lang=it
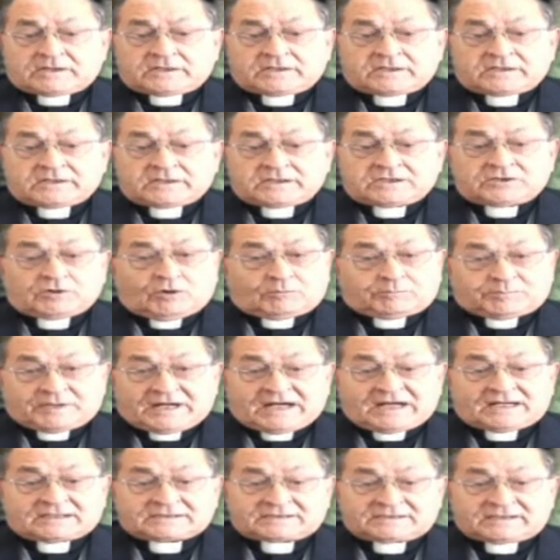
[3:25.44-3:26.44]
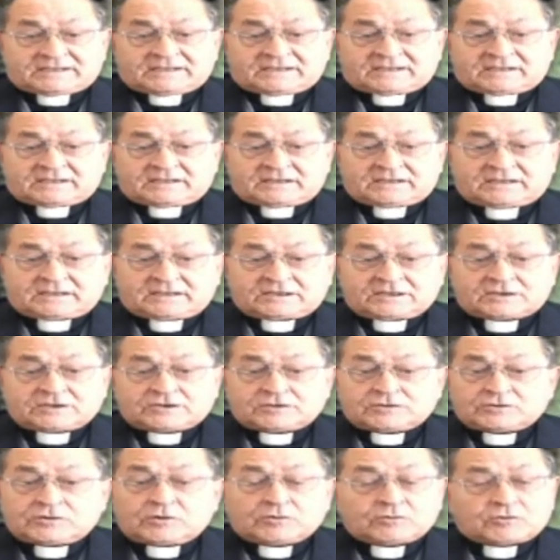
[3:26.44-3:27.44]
io, padre,
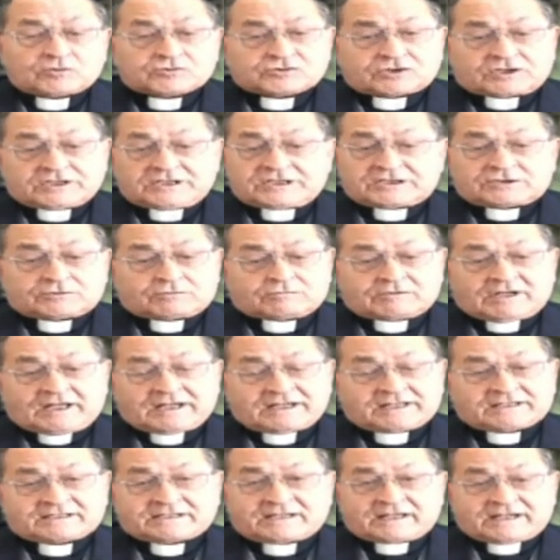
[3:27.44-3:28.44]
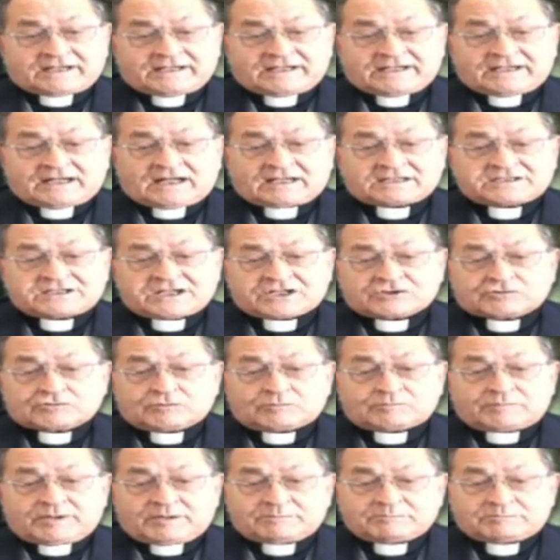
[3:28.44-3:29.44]
non ho scritto una letterina a
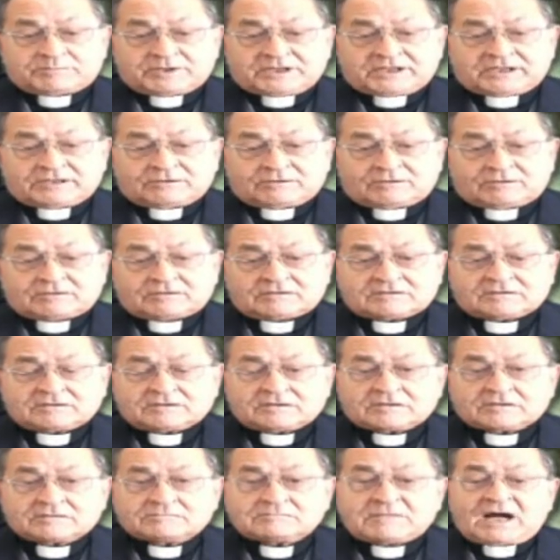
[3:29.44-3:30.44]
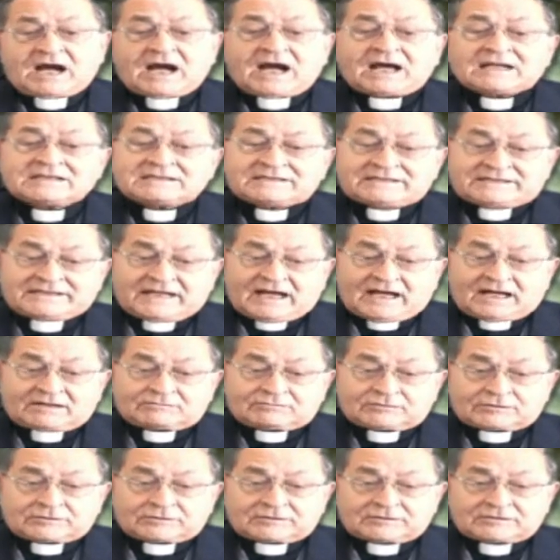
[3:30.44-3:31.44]
Gesù bambino, ma al
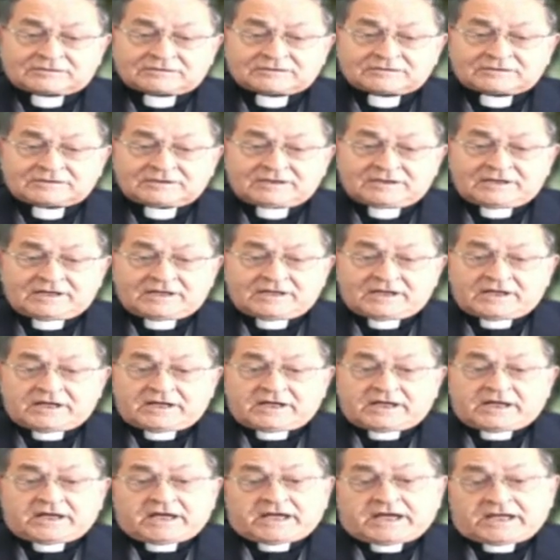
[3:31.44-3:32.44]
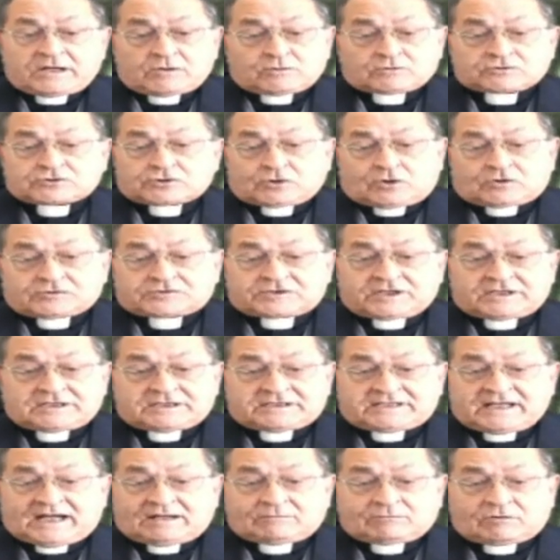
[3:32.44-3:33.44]
diavolo. E non so se il
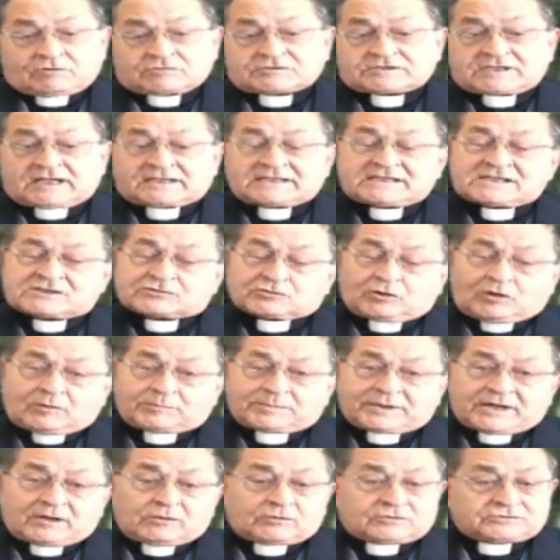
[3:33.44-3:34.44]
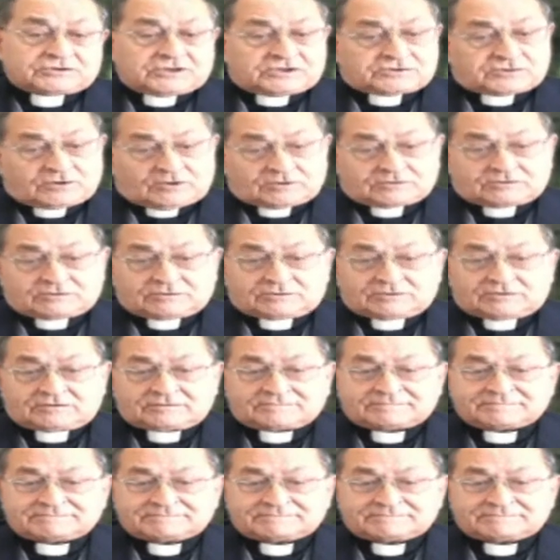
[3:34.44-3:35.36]
diavolo sta di sopra o di sotto.